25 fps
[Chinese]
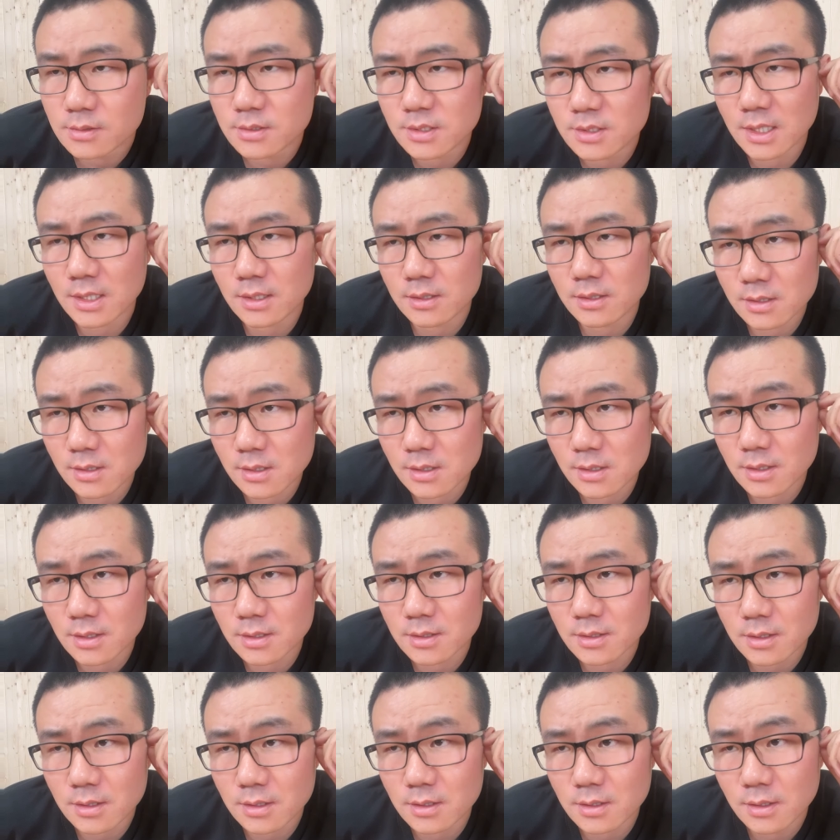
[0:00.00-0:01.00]
杰迈
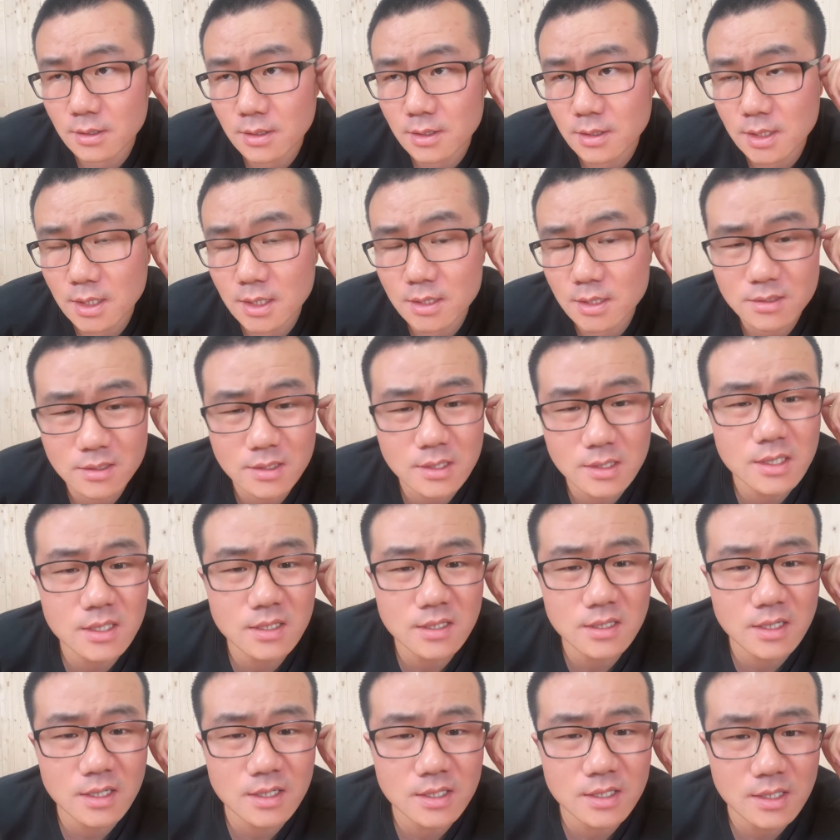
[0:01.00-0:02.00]
特他应该是一
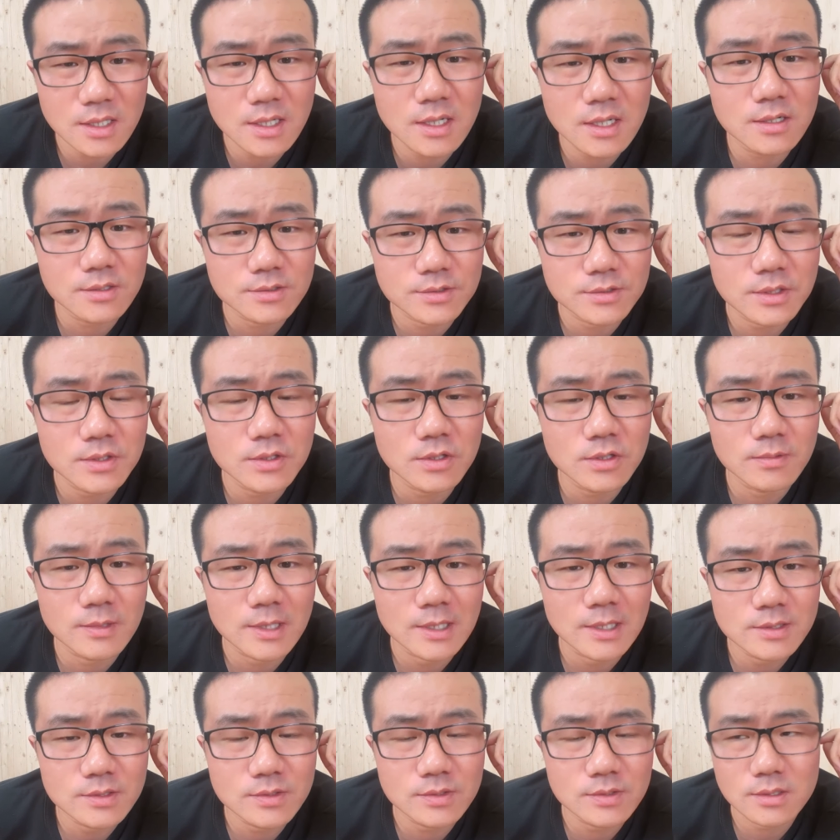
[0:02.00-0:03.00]
点一二左右
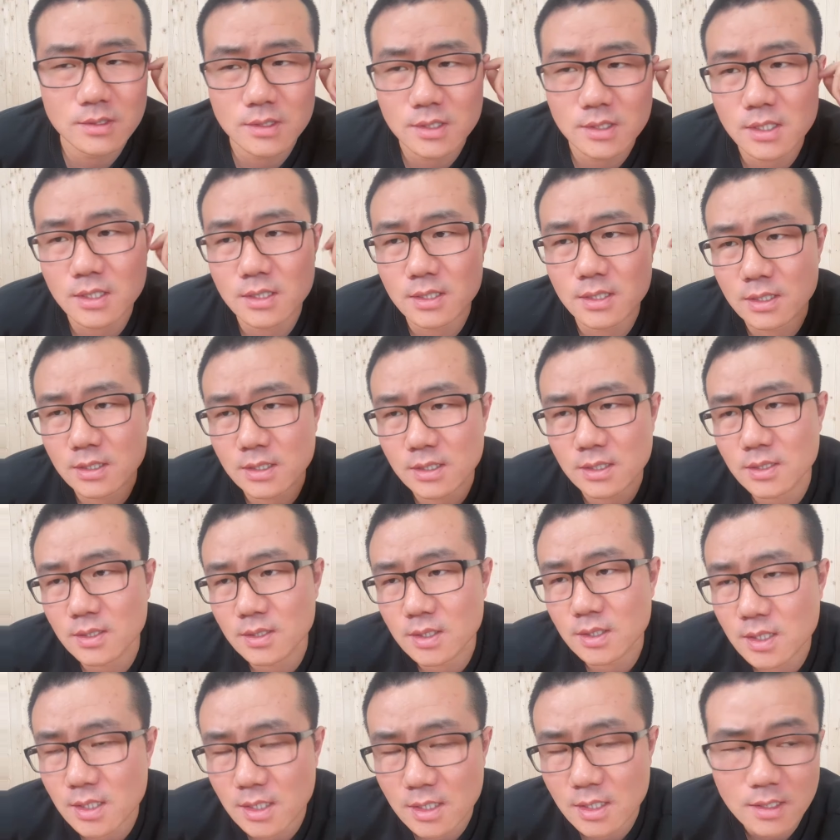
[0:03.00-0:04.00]
吧，就是一点一到
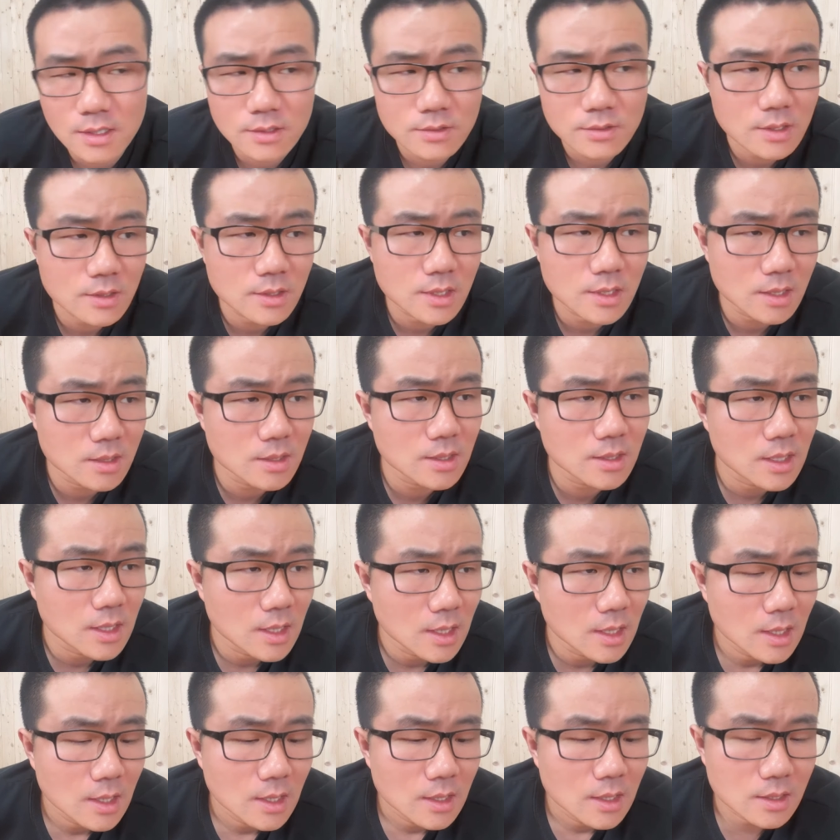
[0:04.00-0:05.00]
一点二左右。他他
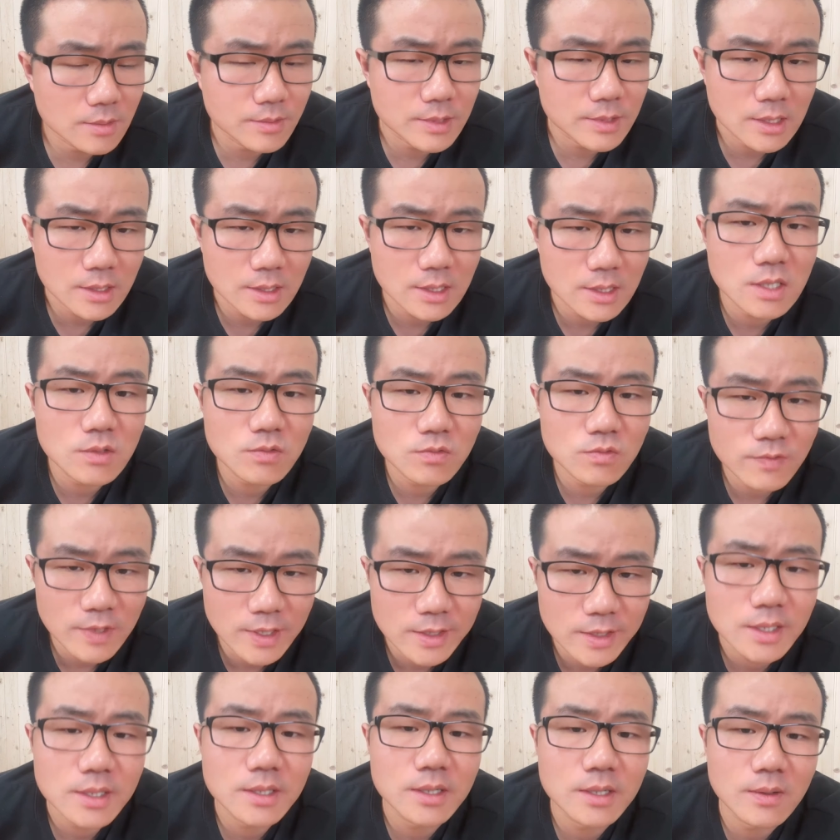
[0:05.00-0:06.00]
他比一点五
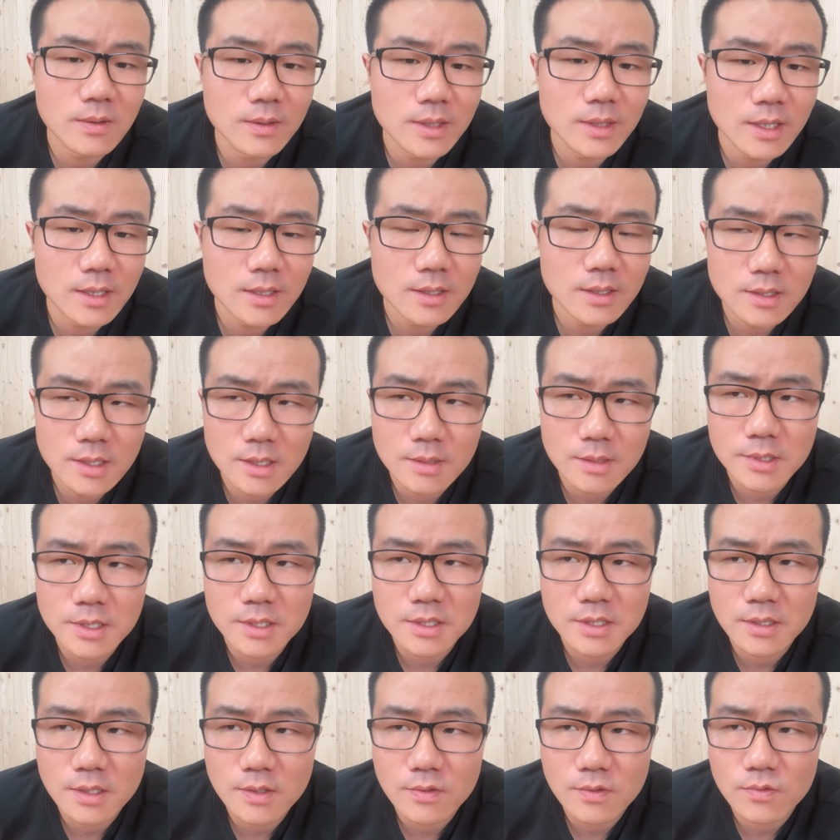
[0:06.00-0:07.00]
位置高点他比
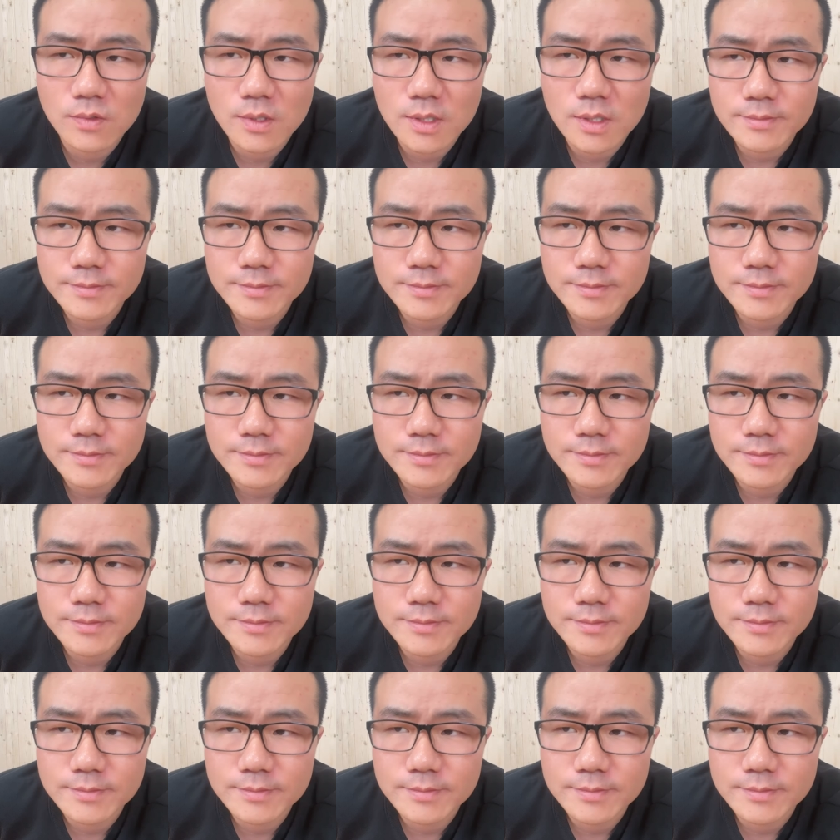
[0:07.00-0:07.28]
一点五。